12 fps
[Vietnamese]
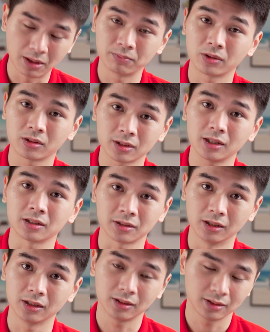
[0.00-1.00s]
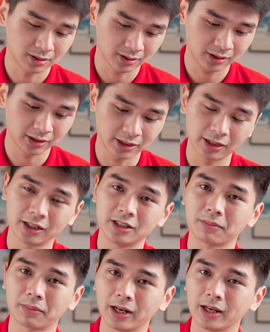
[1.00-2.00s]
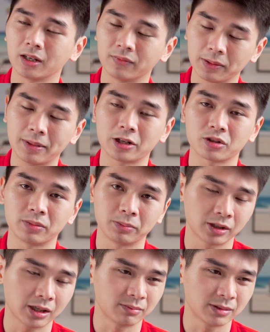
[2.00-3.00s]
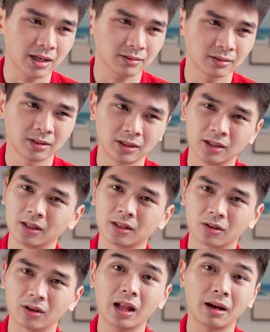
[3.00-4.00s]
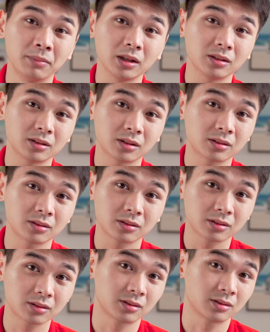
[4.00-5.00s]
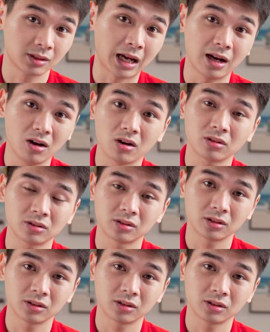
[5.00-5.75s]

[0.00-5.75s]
bấm nó rất là sướng nó thì trên cái chiếc máy này nó vẫn mang cho mình một cảm giác nó là mức khá ngon